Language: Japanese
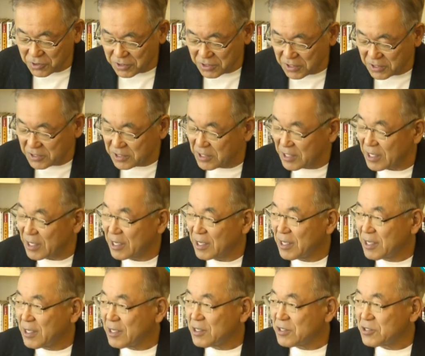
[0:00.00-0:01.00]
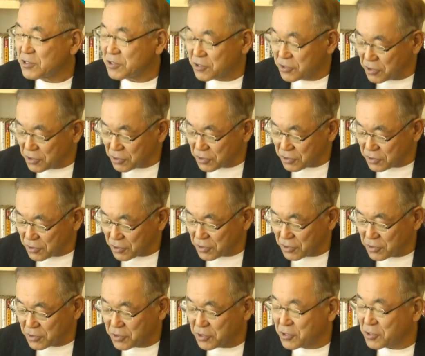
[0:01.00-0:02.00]
うにですね需要
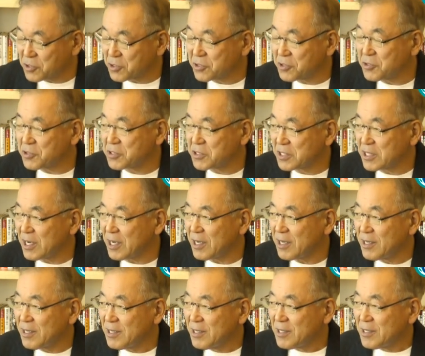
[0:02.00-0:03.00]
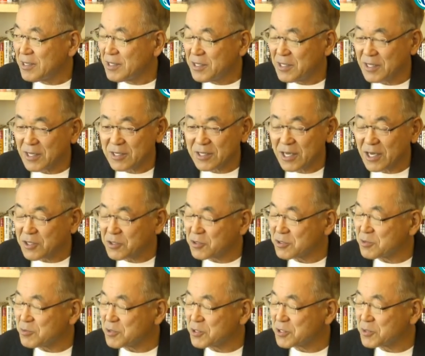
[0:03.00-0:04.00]
と供給地がタイト
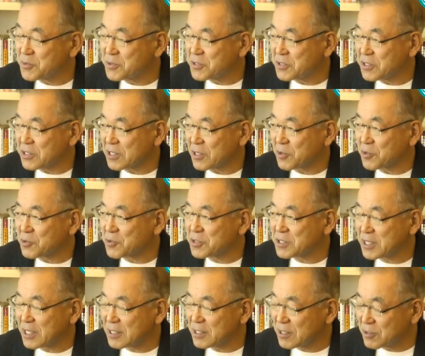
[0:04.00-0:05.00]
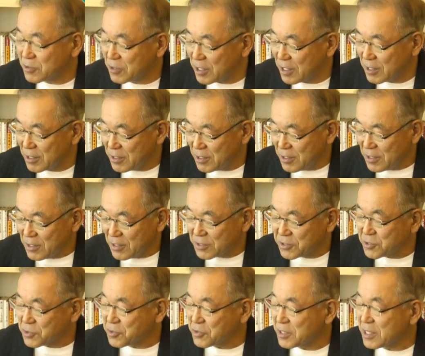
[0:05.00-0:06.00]
に結びついたこのチャンネルが
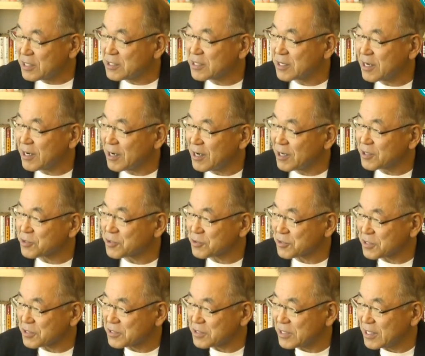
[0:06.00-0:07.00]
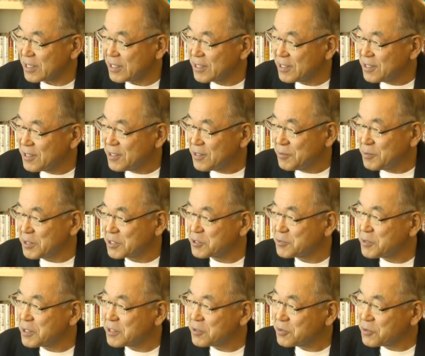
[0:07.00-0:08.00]
ちょっと何かがあるとですね目
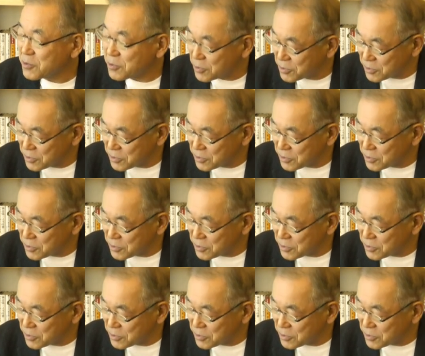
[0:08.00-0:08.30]
詰まりを起こ